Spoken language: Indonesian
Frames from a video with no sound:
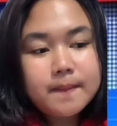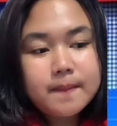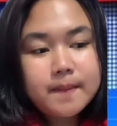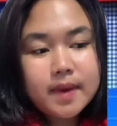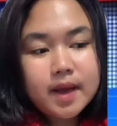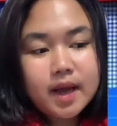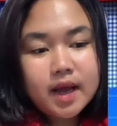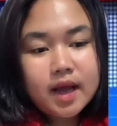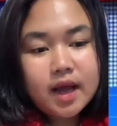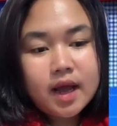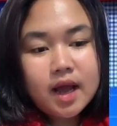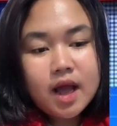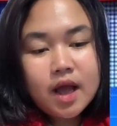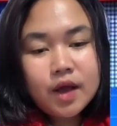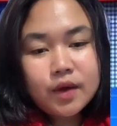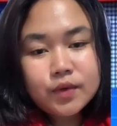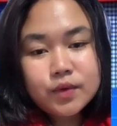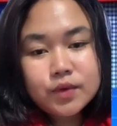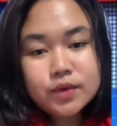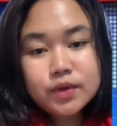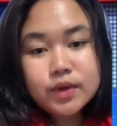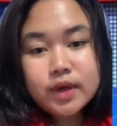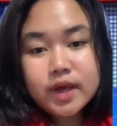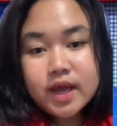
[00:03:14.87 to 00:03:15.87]

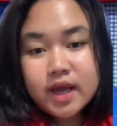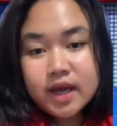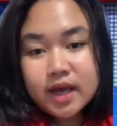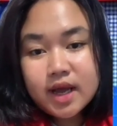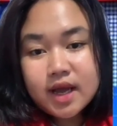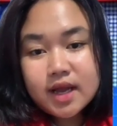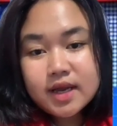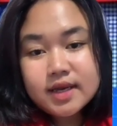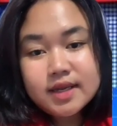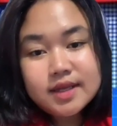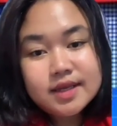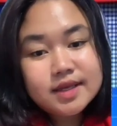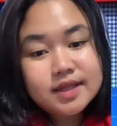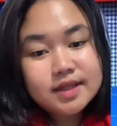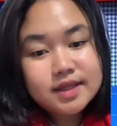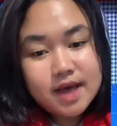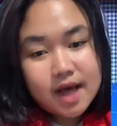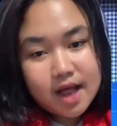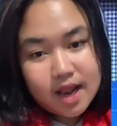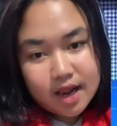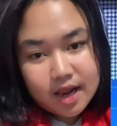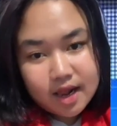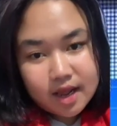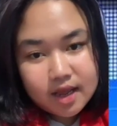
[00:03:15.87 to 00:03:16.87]
pengaruh era
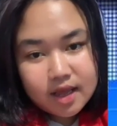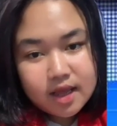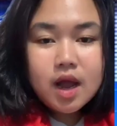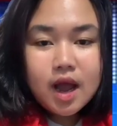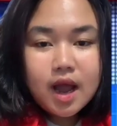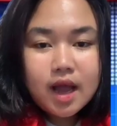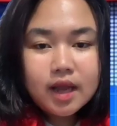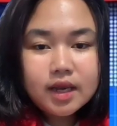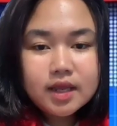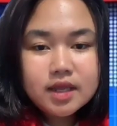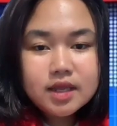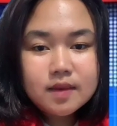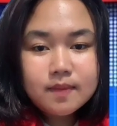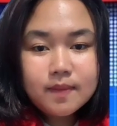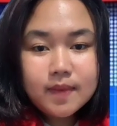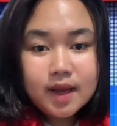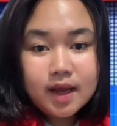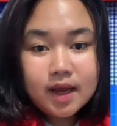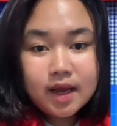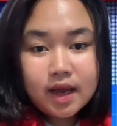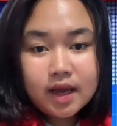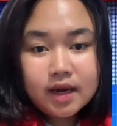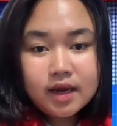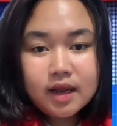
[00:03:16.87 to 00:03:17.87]
digital, adanya
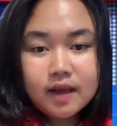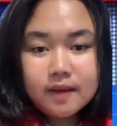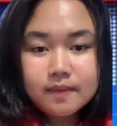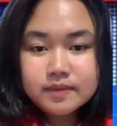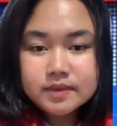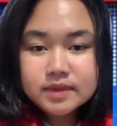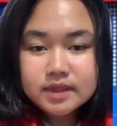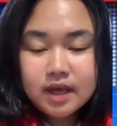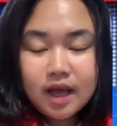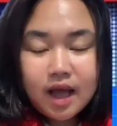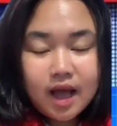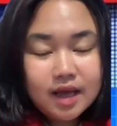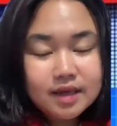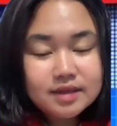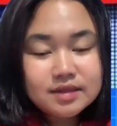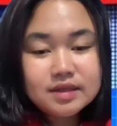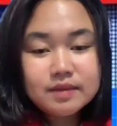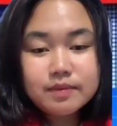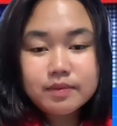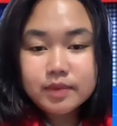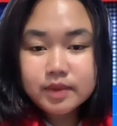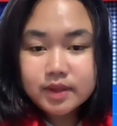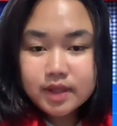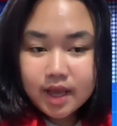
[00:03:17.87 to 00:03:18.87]
pelanggaran hak, hak
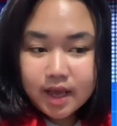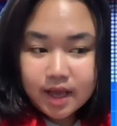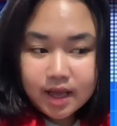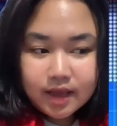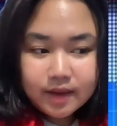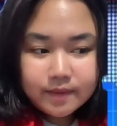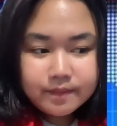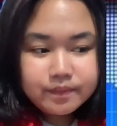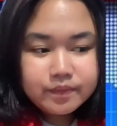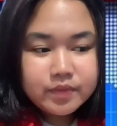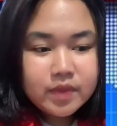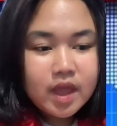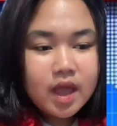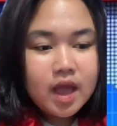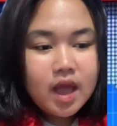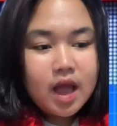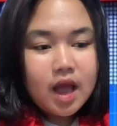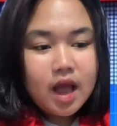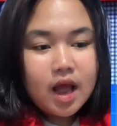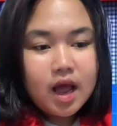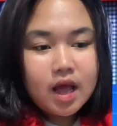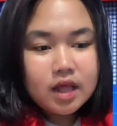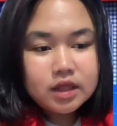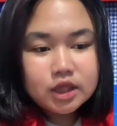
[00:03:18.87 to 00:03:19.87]
cipta
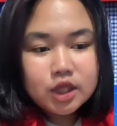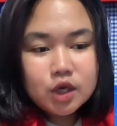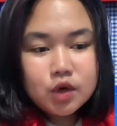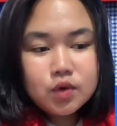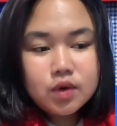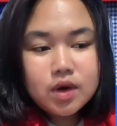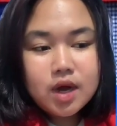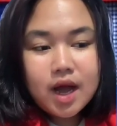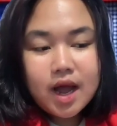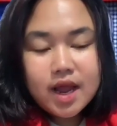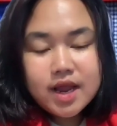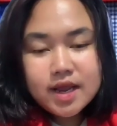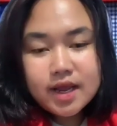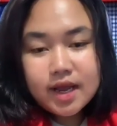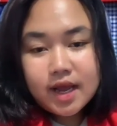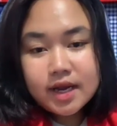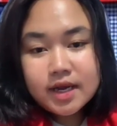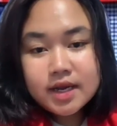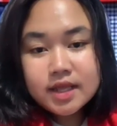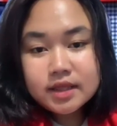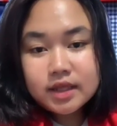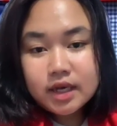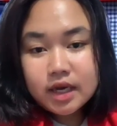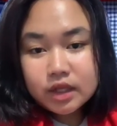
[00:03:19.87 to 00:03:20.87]
atau
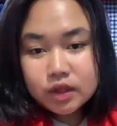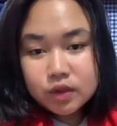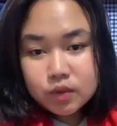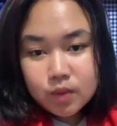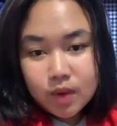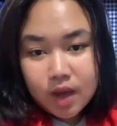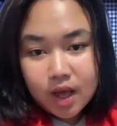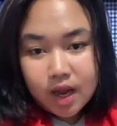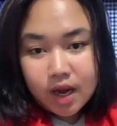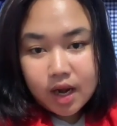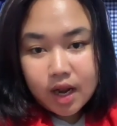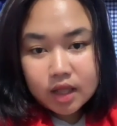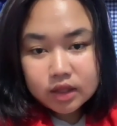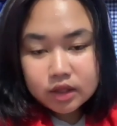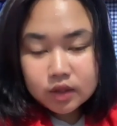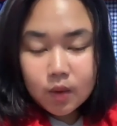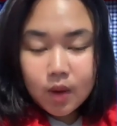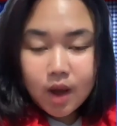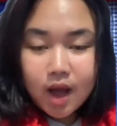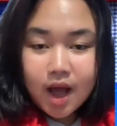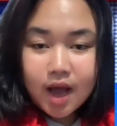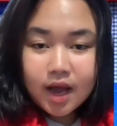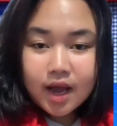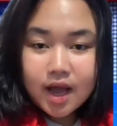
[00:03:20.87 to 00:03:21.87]
kekayaan intelektual
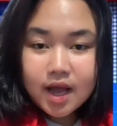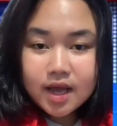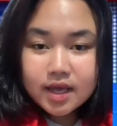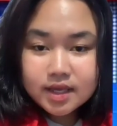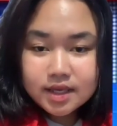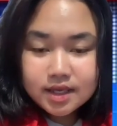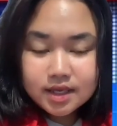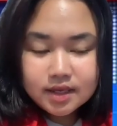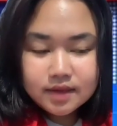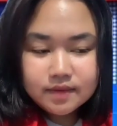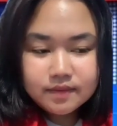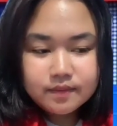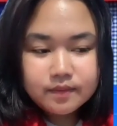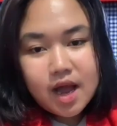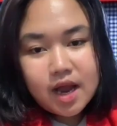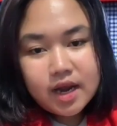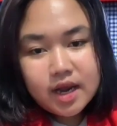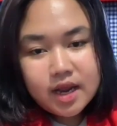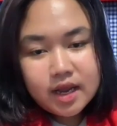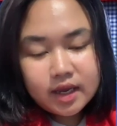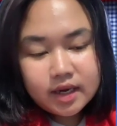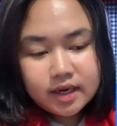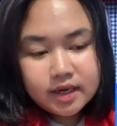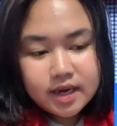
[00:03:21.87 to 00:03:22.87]
atau HKI,
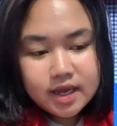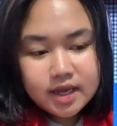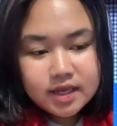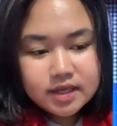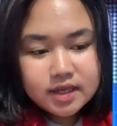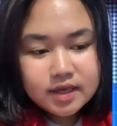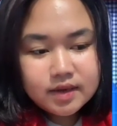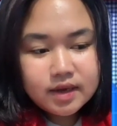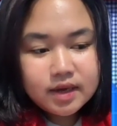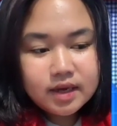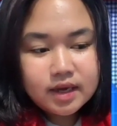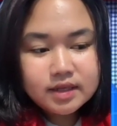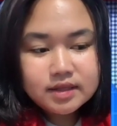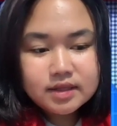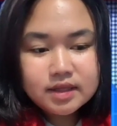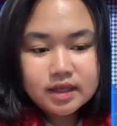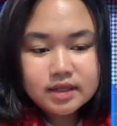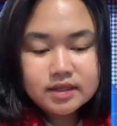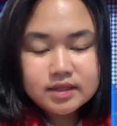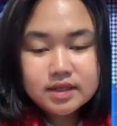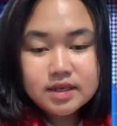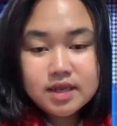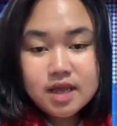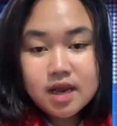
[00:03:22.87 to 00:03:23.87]
ada rendahnya
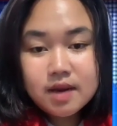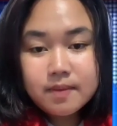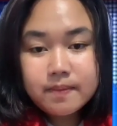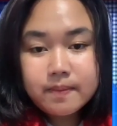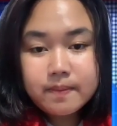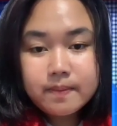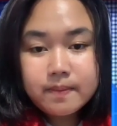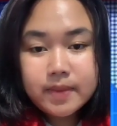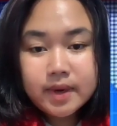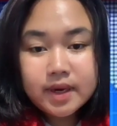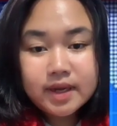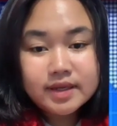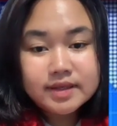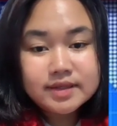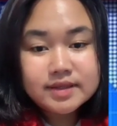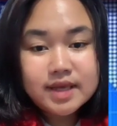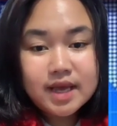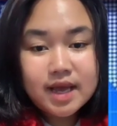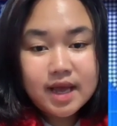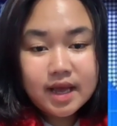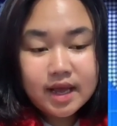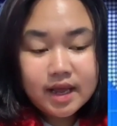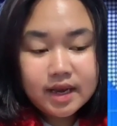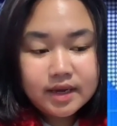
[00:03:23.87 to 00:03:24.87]
ketersediaan
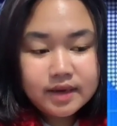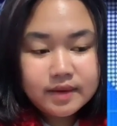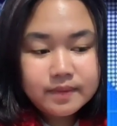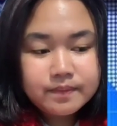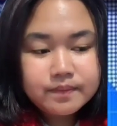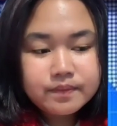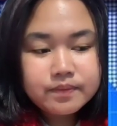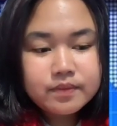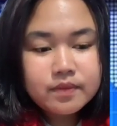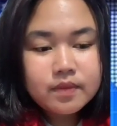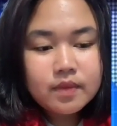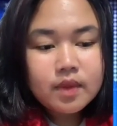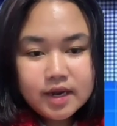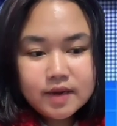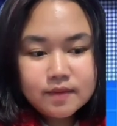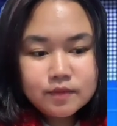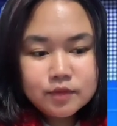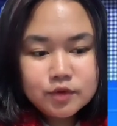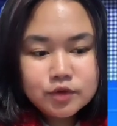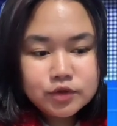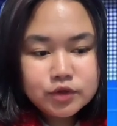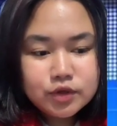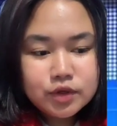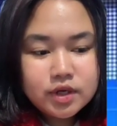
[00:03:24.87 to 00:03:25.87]
pekerjaan, dan
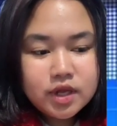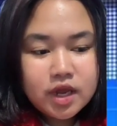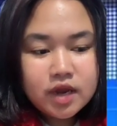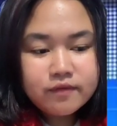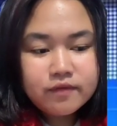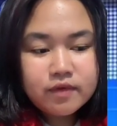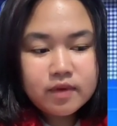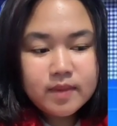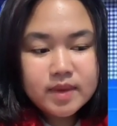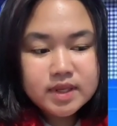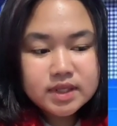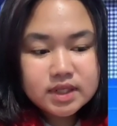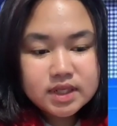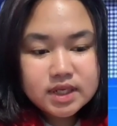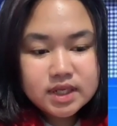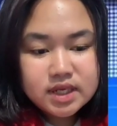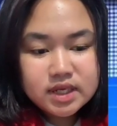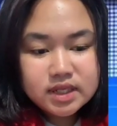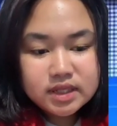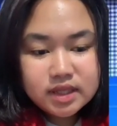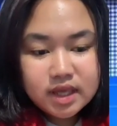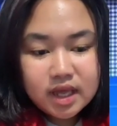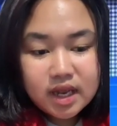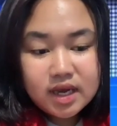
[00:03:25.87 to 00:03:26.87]
munculnya informasi
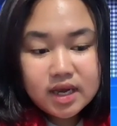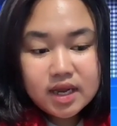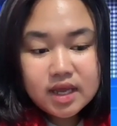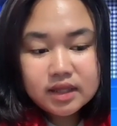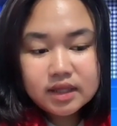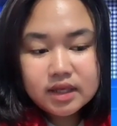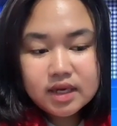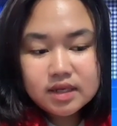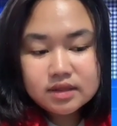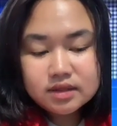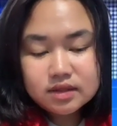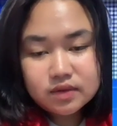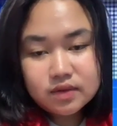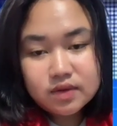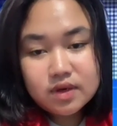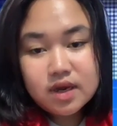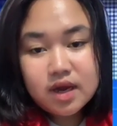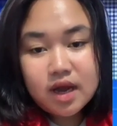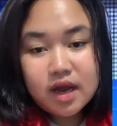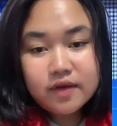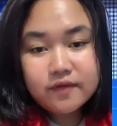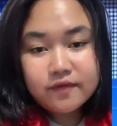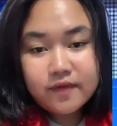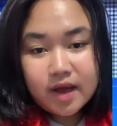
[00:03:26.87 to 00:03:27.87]
digital yang tidak
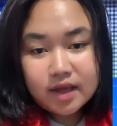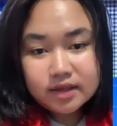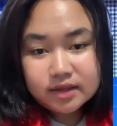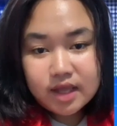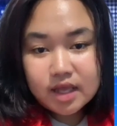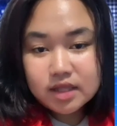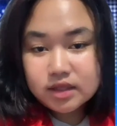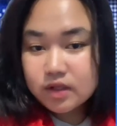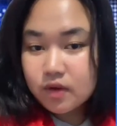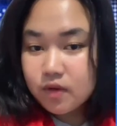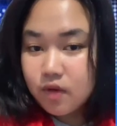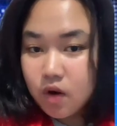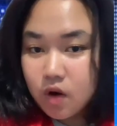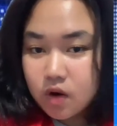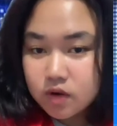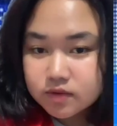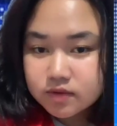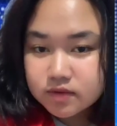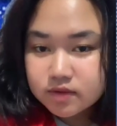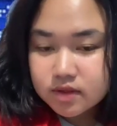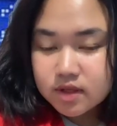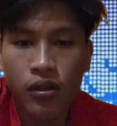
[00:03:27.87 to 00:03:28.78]
sesuai dengan fakta atau hoax.